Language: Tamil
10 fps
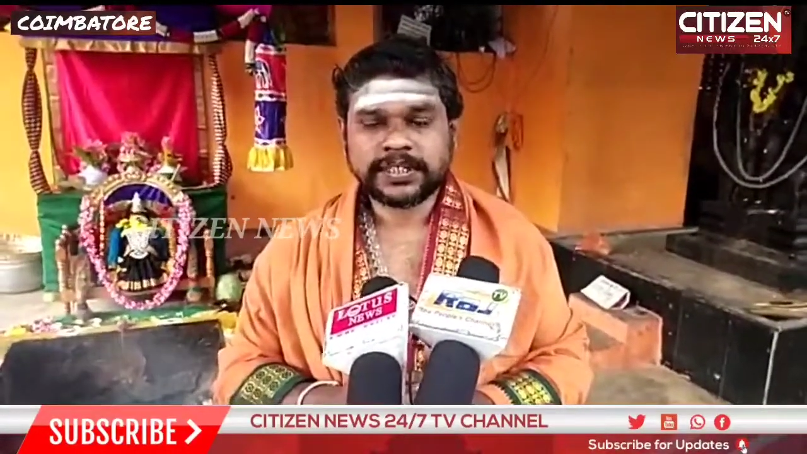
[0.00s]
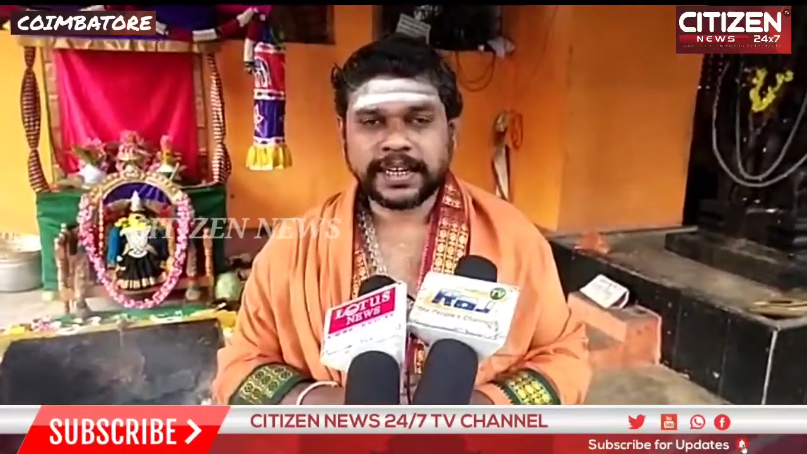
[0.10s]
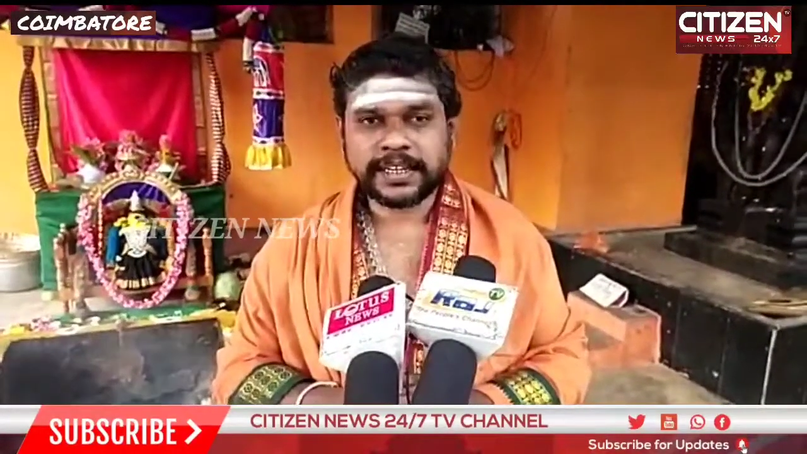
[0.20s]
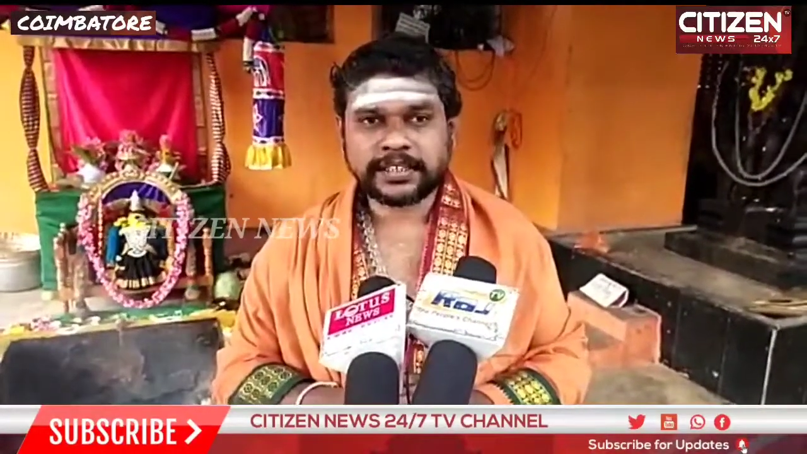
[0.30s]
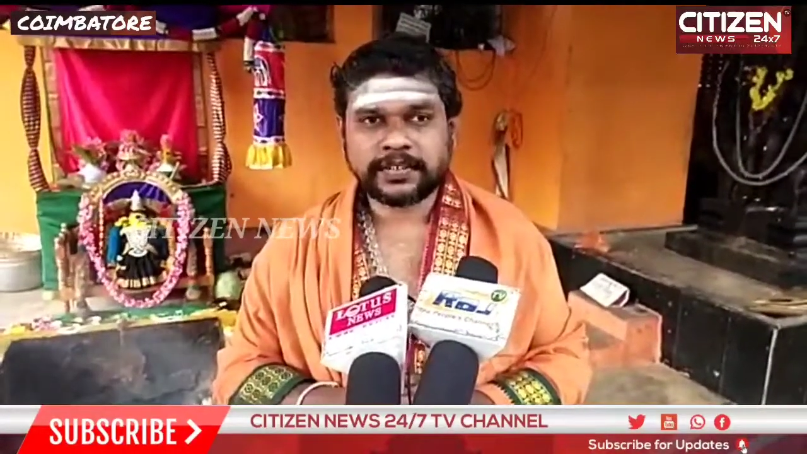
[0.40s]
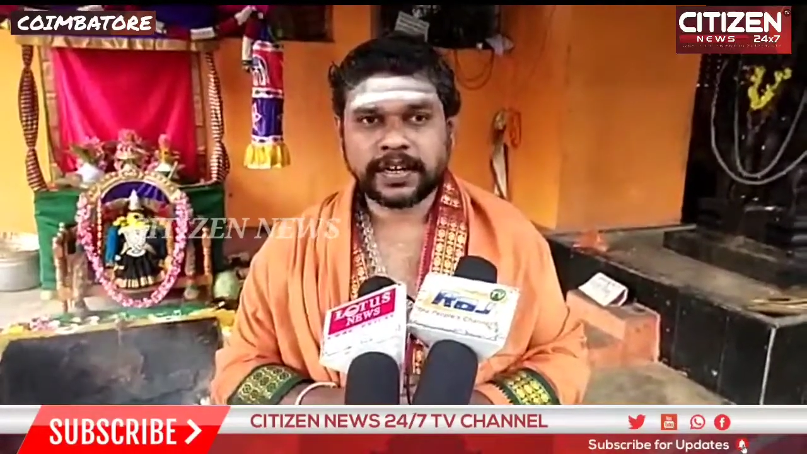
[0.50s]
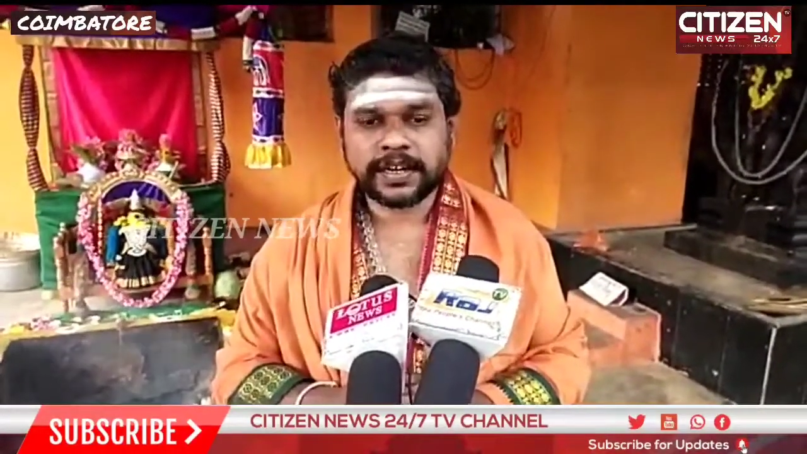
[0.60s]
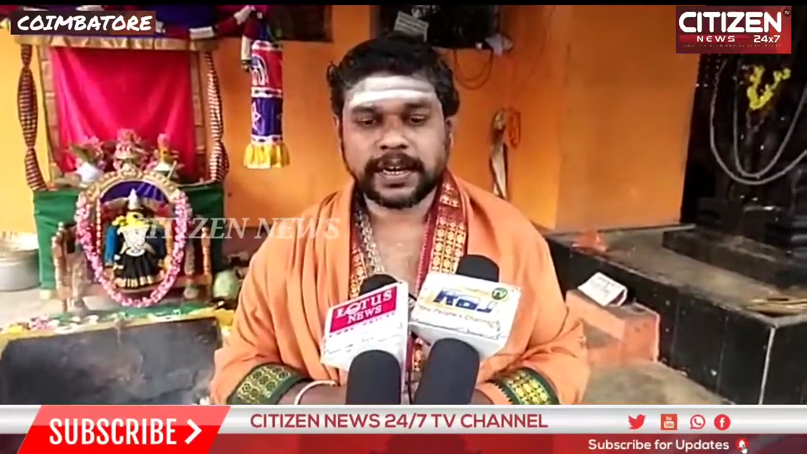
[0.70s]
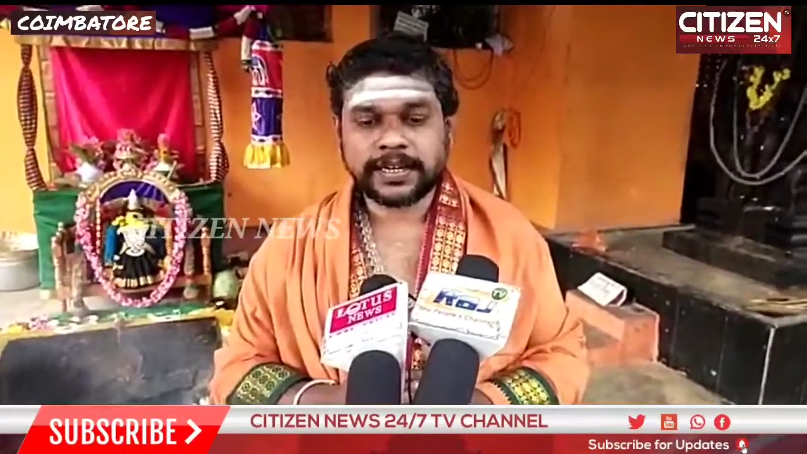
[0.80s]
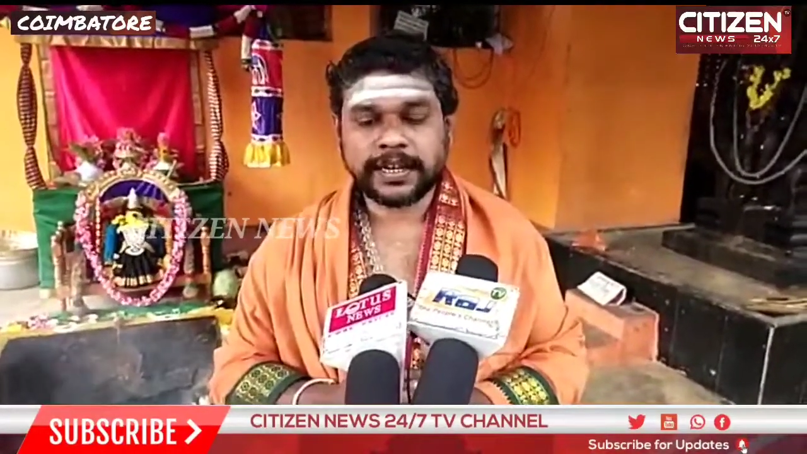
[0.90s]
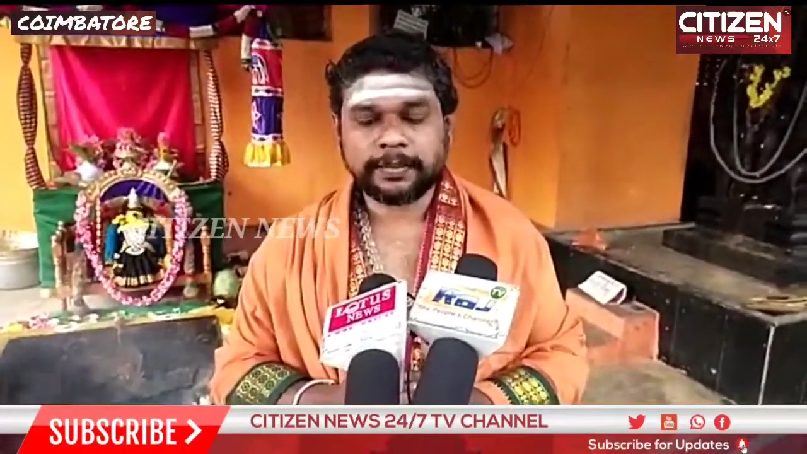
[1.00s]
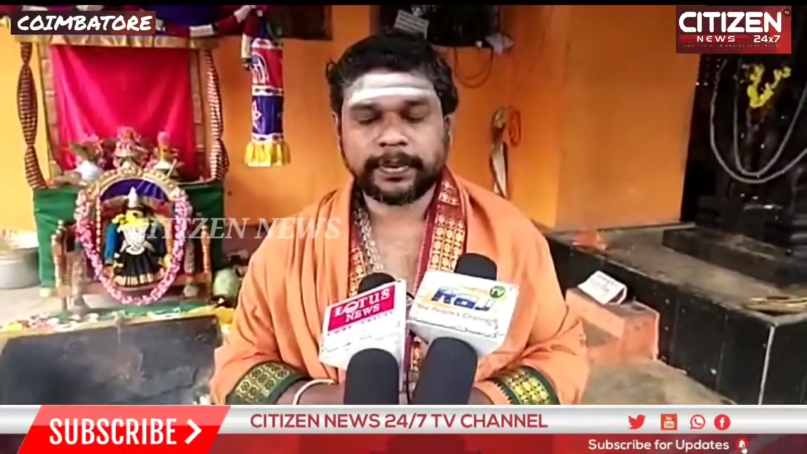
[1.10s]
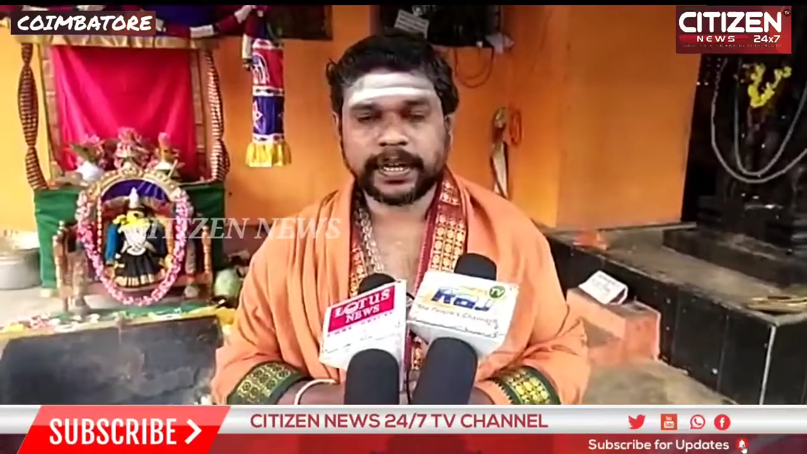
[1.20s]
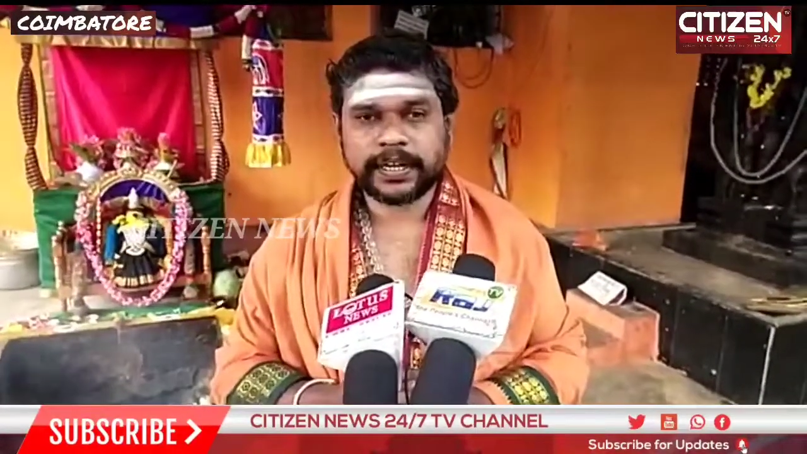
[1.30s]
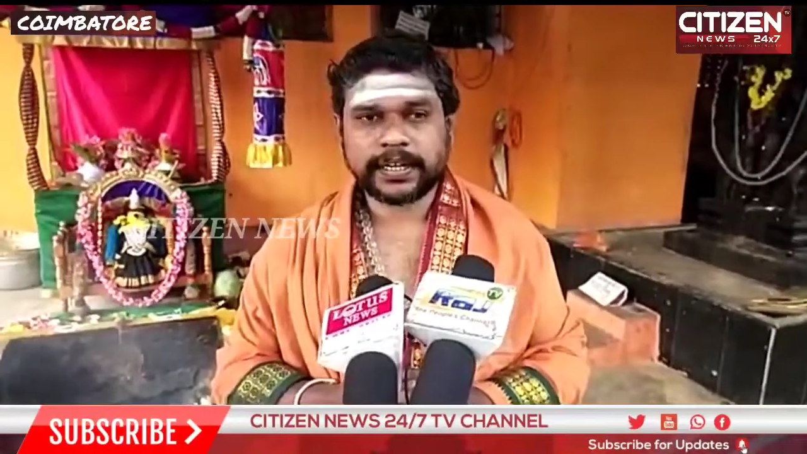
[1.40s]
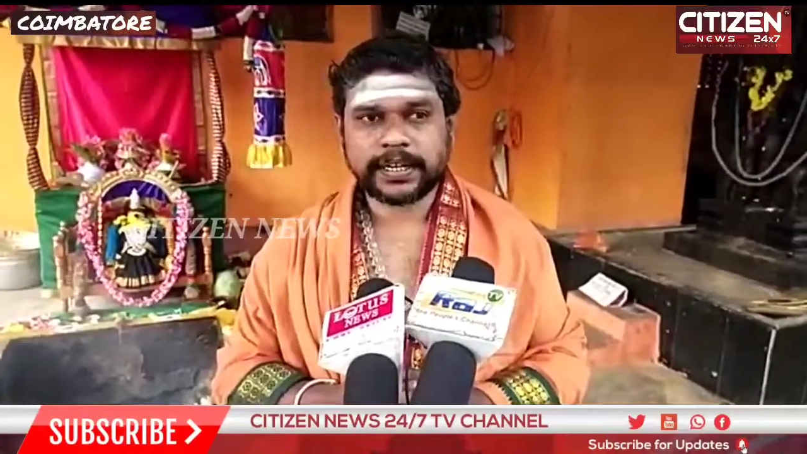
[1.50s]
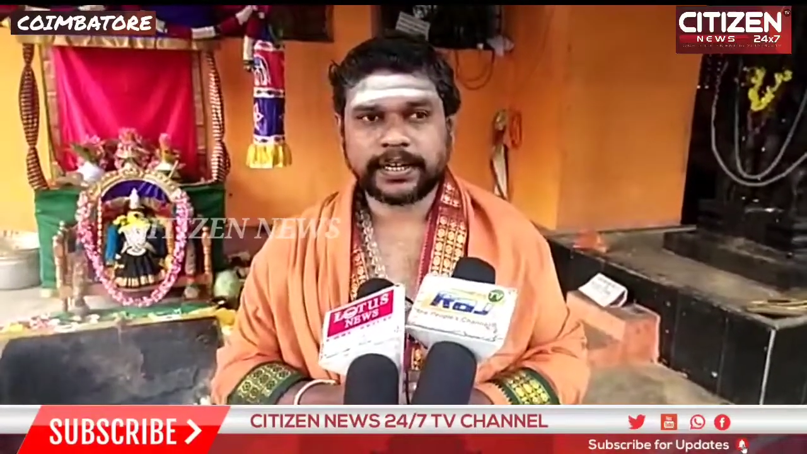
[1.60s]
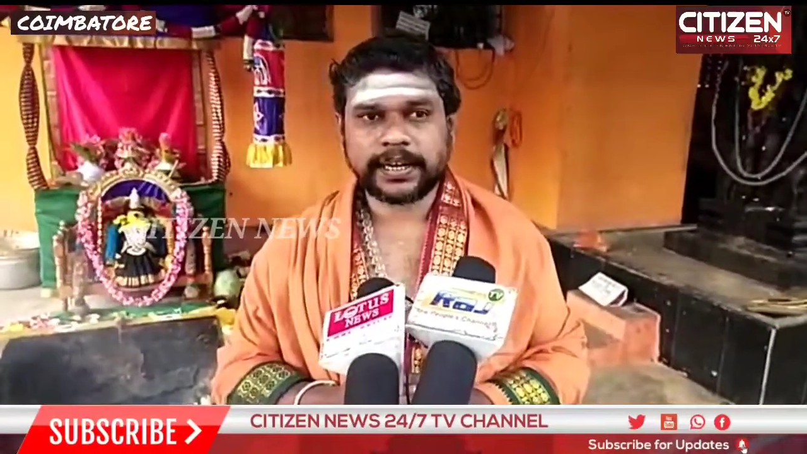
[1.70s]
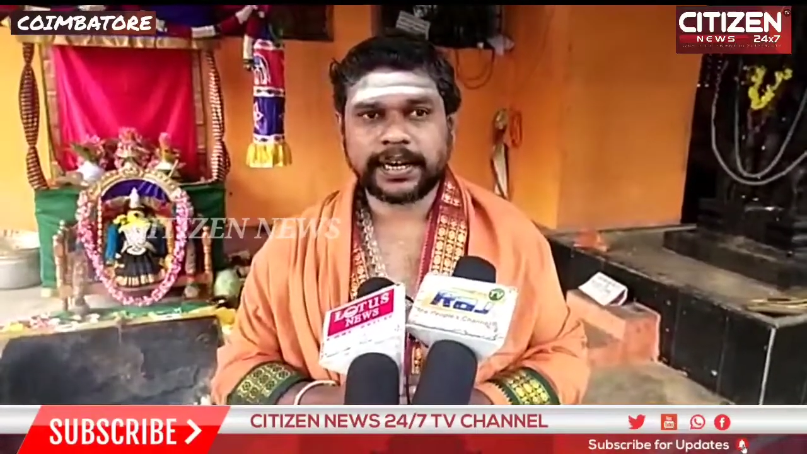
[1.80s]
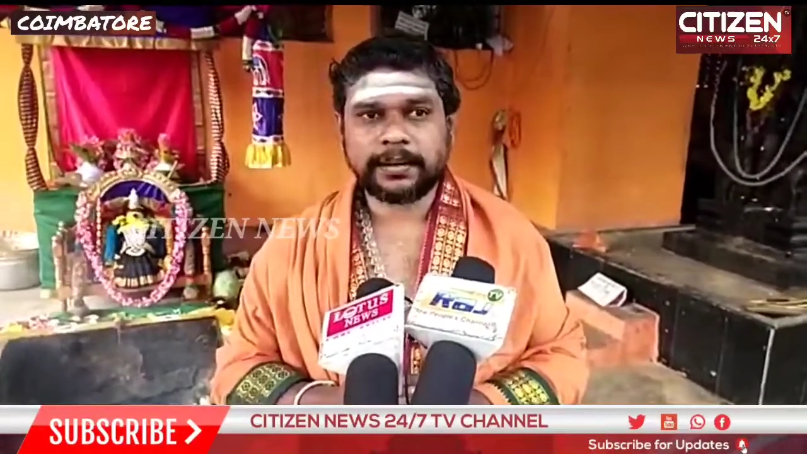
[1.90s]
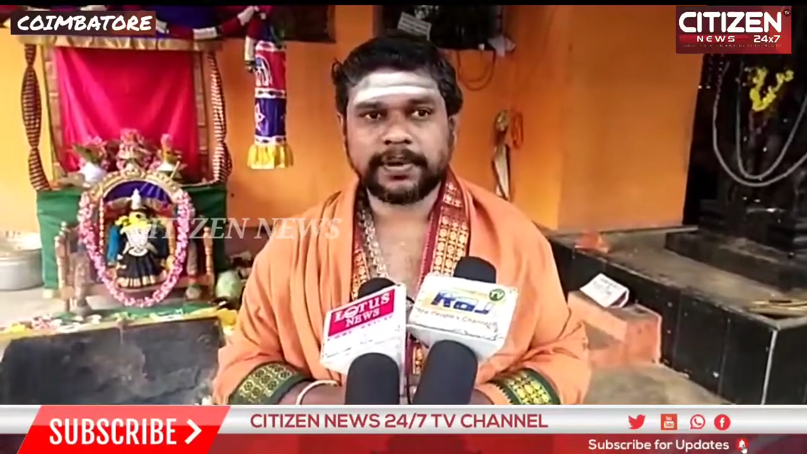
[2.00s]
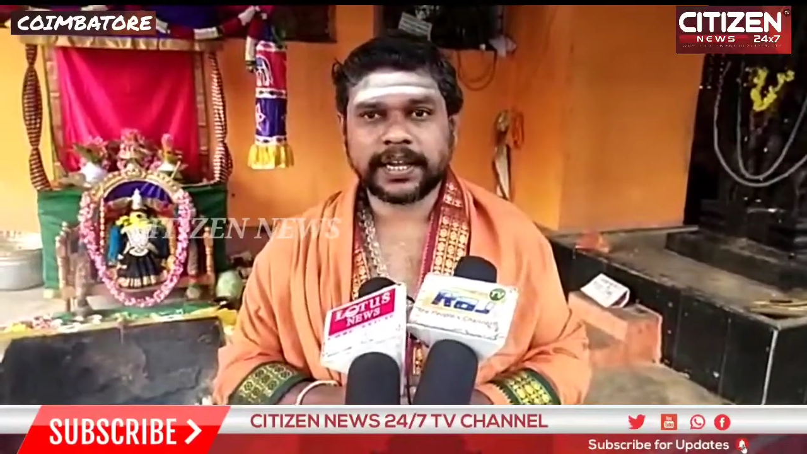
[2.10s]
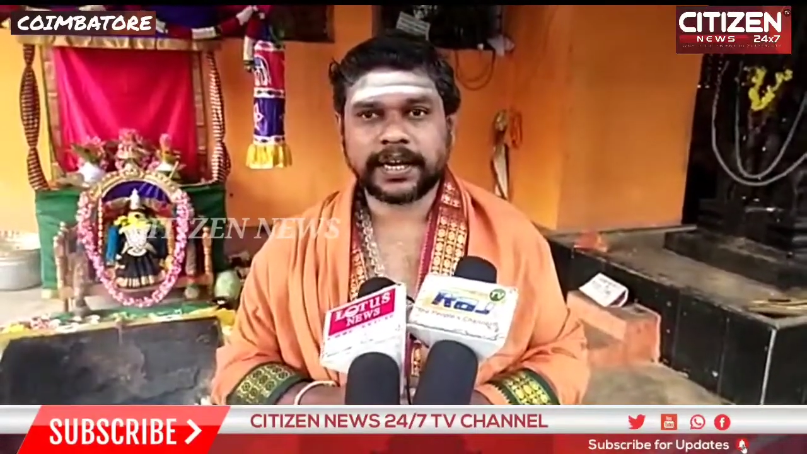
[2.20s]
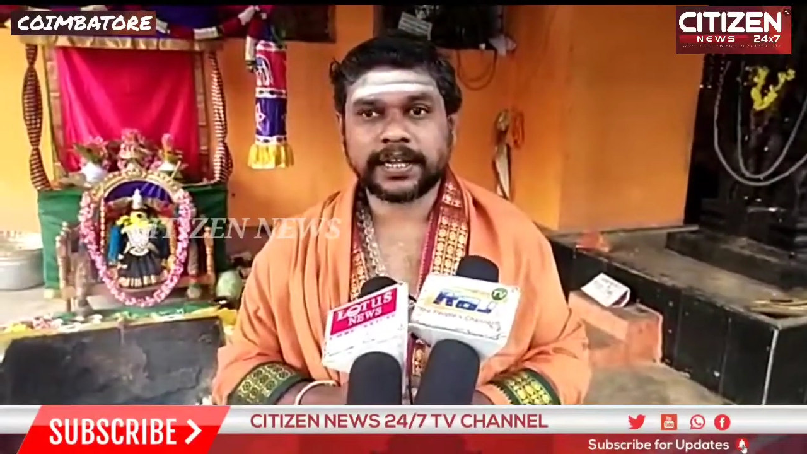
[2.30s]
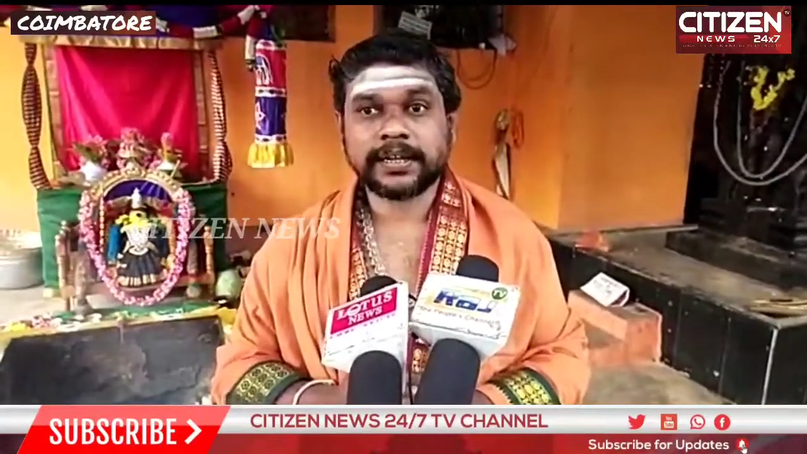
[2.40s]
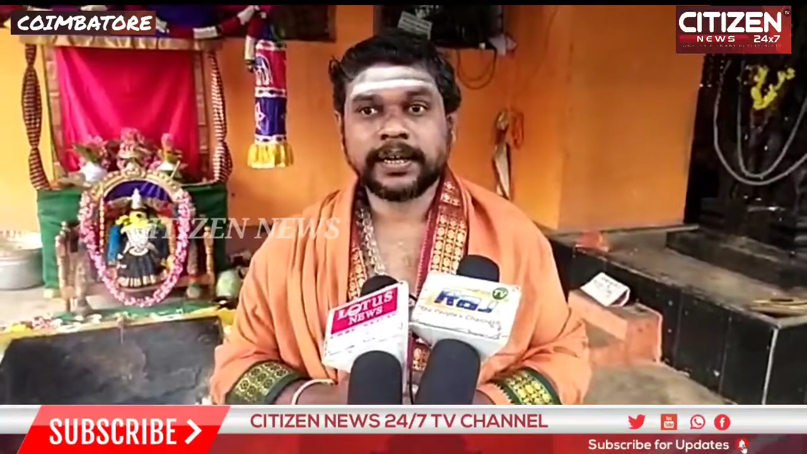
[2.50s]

சனீஸ்வரனால் ஏற்பட இருக்கின்ற நன்மைகளை